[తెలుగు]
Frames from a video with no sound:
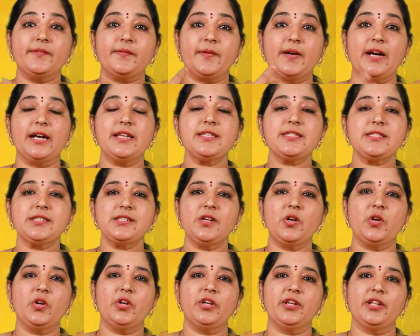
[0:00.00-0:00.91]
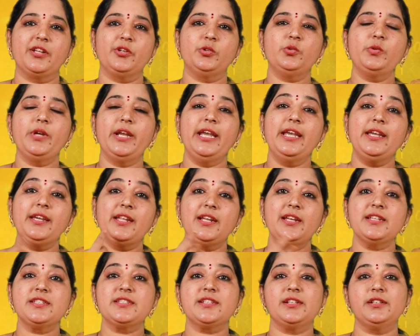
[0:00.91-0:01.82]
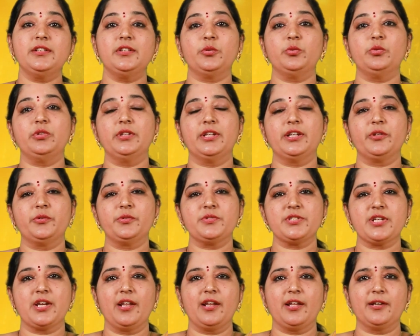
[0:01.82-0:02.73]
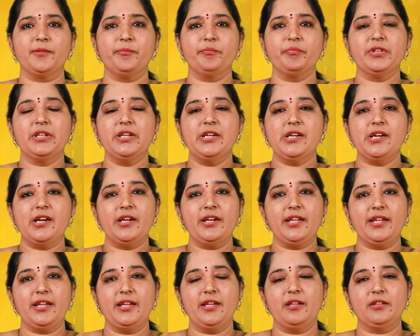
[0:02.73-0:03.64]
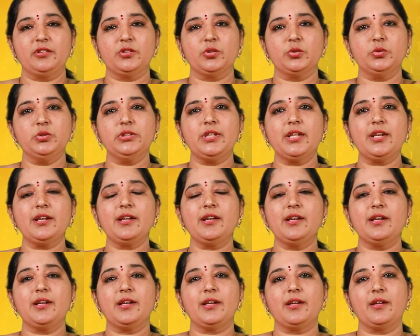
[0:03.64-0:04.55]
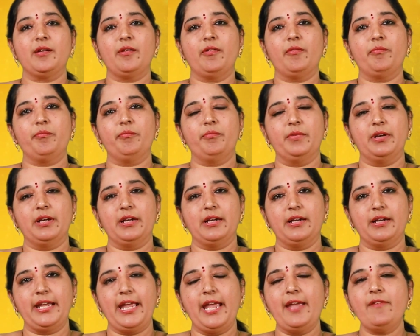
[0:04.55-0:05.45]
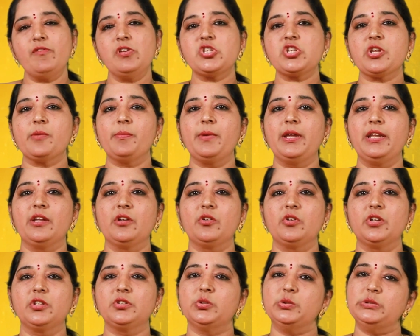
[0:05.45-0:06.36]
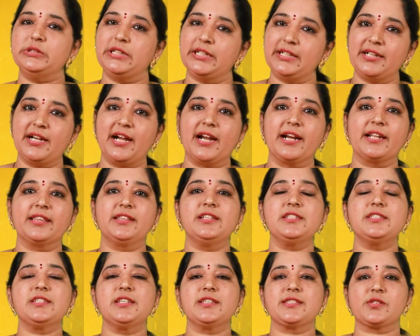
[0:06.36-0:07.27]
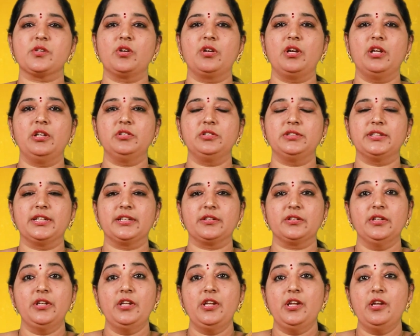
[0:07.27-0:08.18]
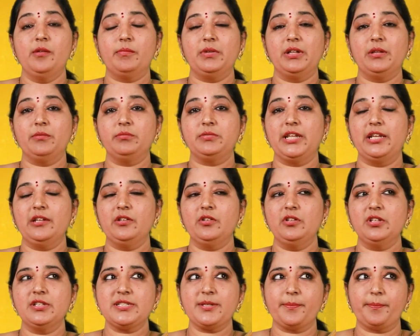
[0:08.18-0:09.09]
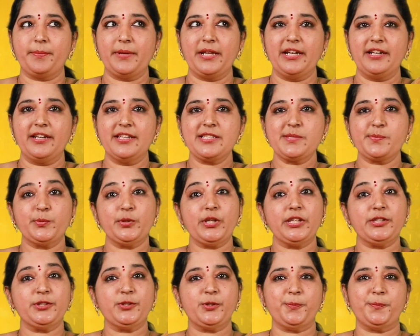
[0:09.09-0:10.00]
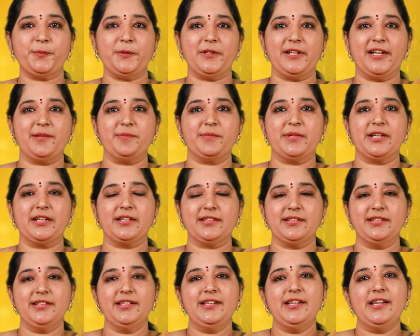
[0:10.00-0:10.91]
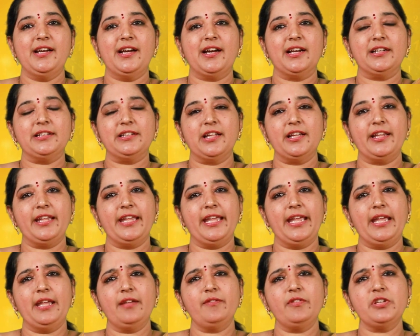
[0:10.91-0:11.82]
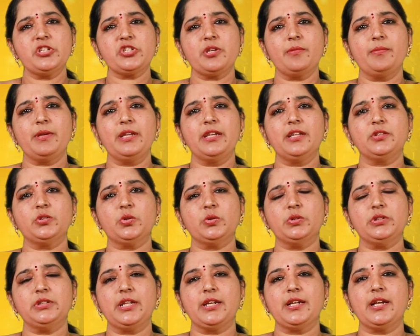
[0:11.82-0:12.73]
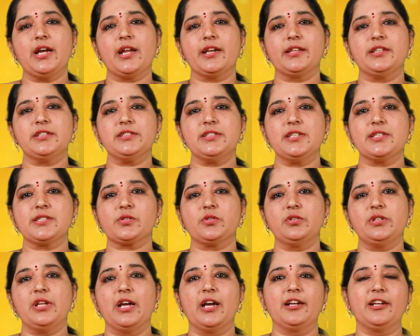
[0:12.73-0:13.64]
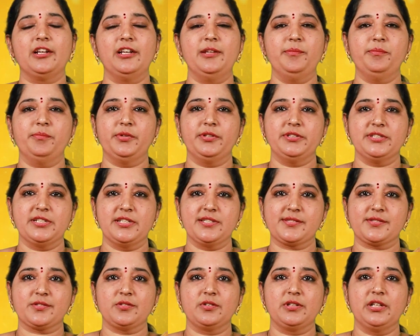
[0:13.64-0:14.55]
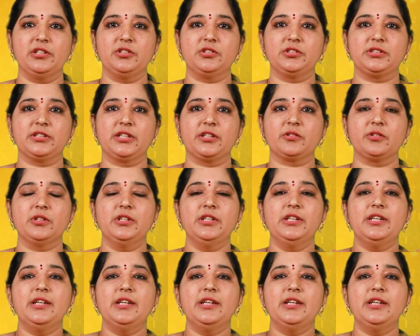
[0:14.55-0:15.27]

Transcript: ఫాస్ట్గా ఉంటారు ఇంటెలిజెంట్ ఉంటారు చాలా అంటే తొందరగా ఏ విషయమైనా కూడా తొందరగా అర్థం చేసుకోగలుగుతారు మనం తెలుగులో చెప్పాలంటే స్ఫురద్రూపులు అనమాట అట్లా ఏ విషయమైనా తొందరగా అర్థం చేసుకొని ఆకలింపు చేసుకోగలుగుతారు